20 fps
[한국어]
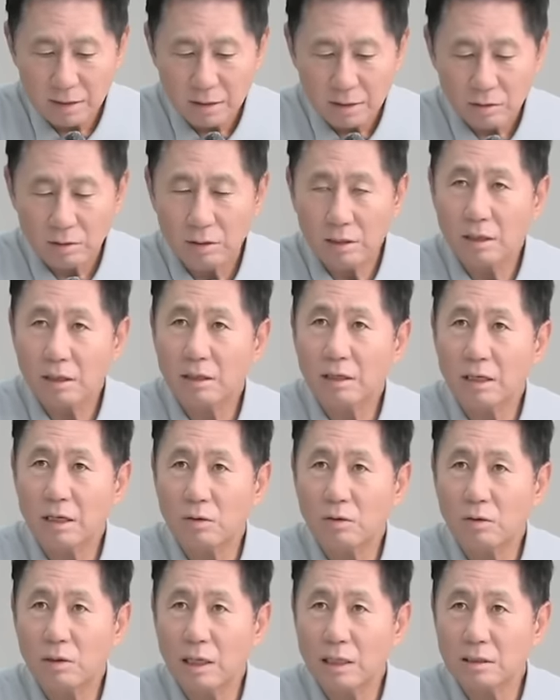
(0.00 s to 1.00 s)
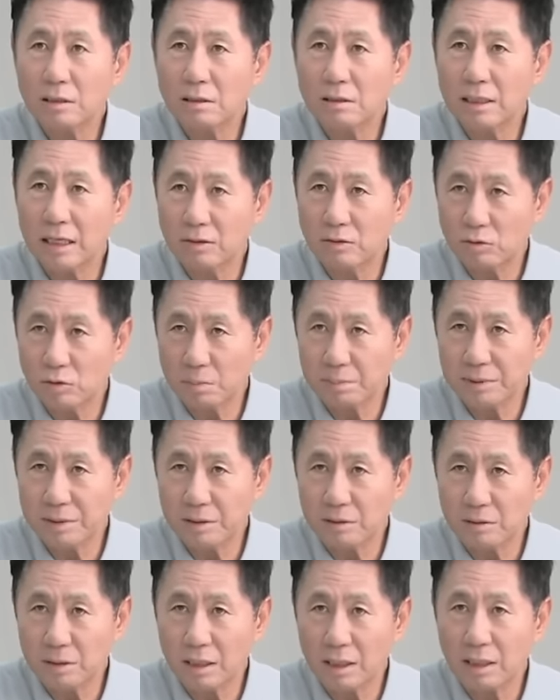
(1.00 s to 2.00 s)
계획하고 와서 난동 핀
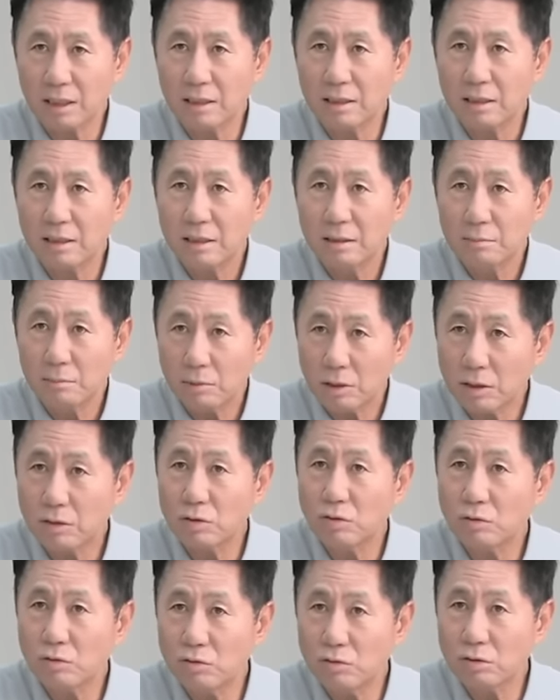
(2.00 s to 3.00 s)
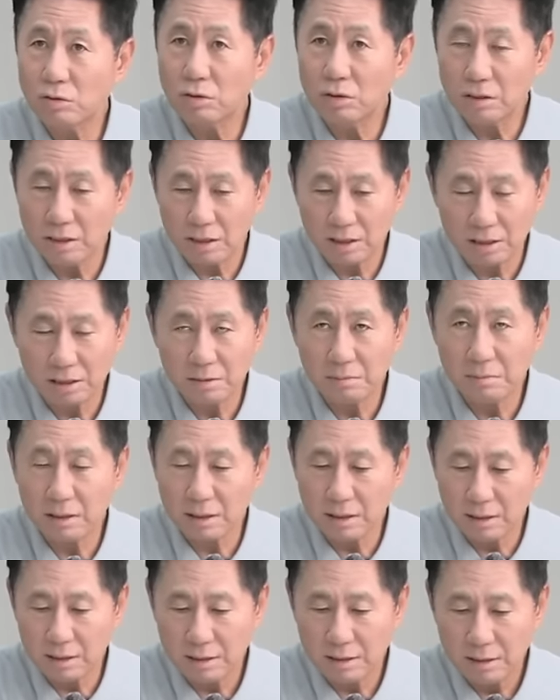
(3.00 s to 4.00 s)
거다. 뭐 한동훈도 그러지
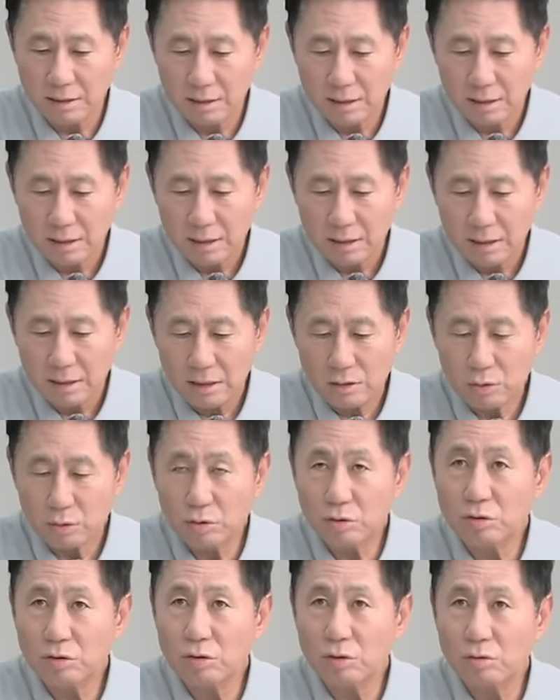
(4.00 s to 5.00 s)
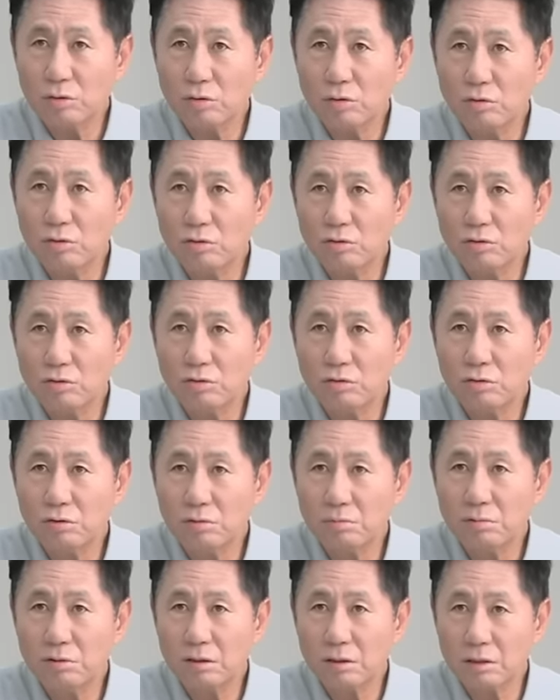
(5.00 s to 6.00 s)
않았습니까? 이 조직적으로
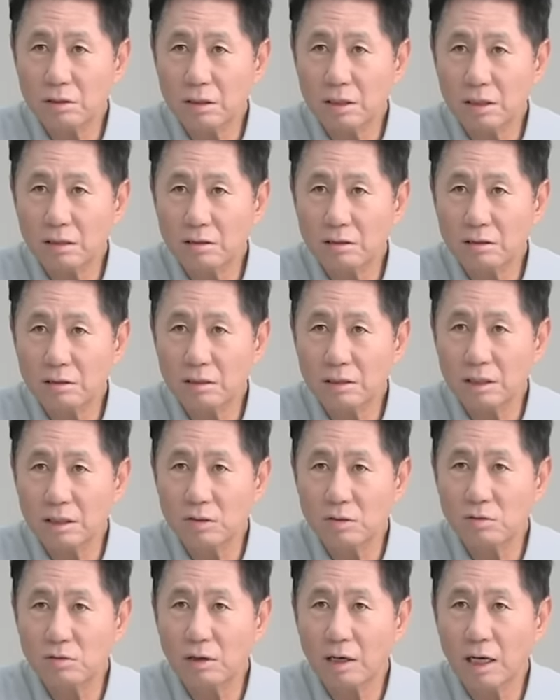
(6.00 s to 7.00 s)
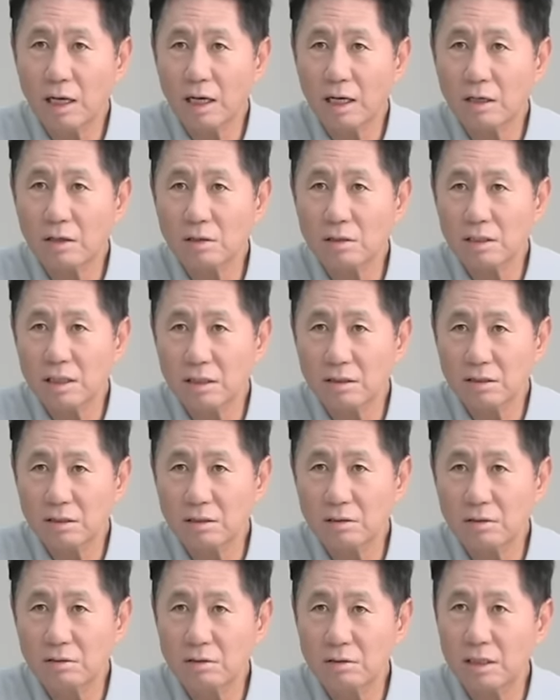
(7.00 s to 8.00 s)
움직였다는 징후와 현장
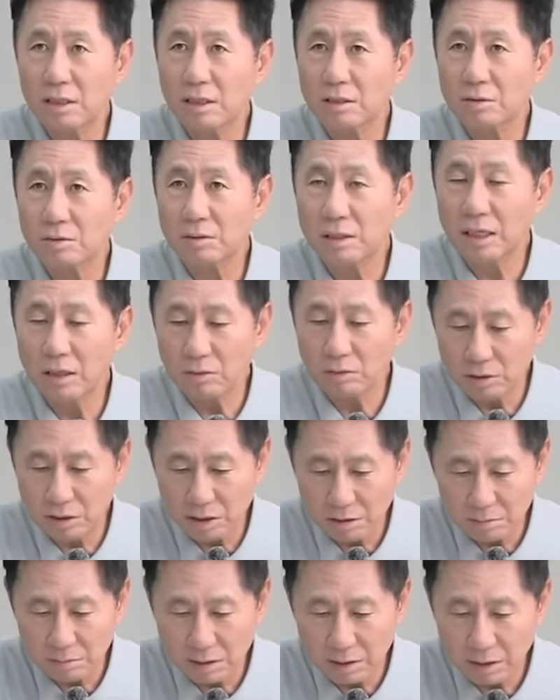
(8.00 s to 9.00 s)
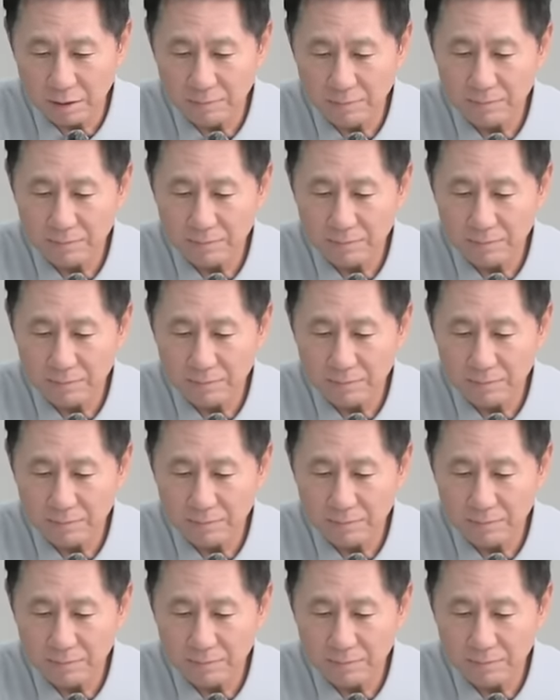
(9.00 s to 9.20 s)
증언들이 계속 나오고 있습니다.